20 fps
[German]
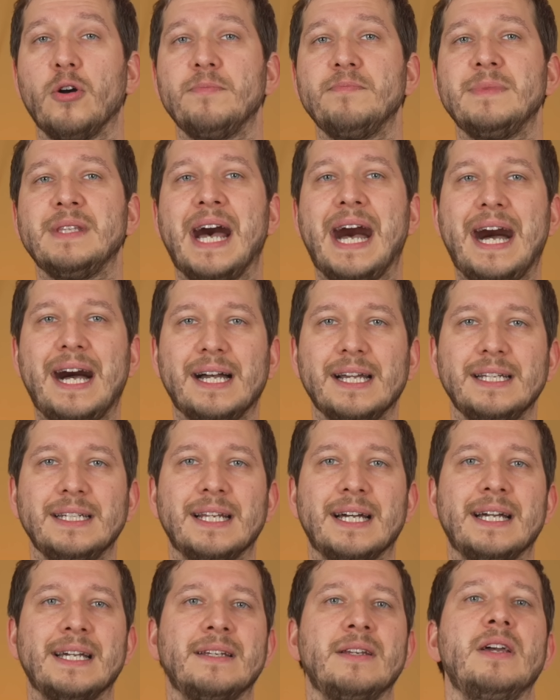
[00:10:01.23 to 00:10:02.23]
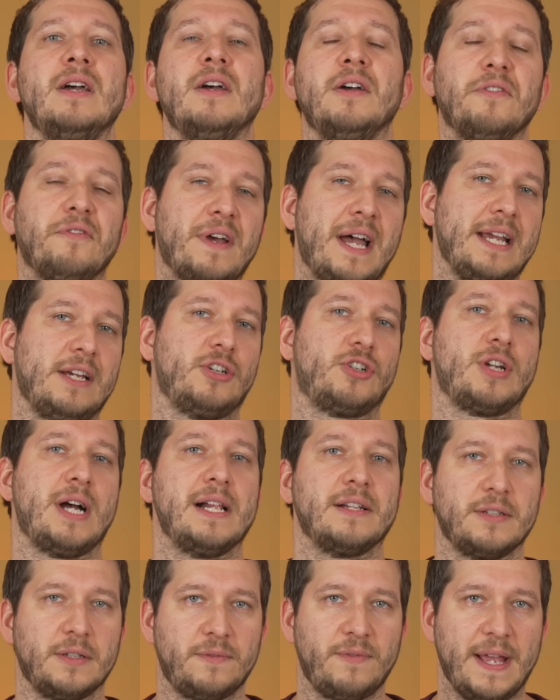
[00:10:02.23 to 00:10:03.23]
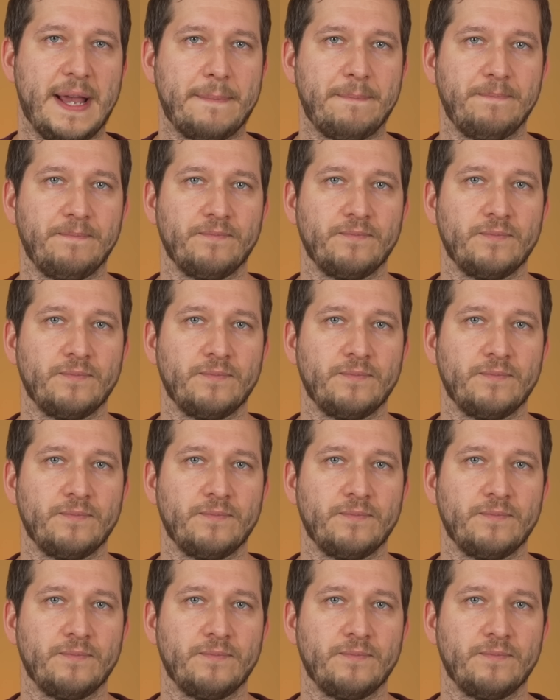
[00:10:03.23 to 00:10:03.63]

im Nachhinein freigeschaltet werden.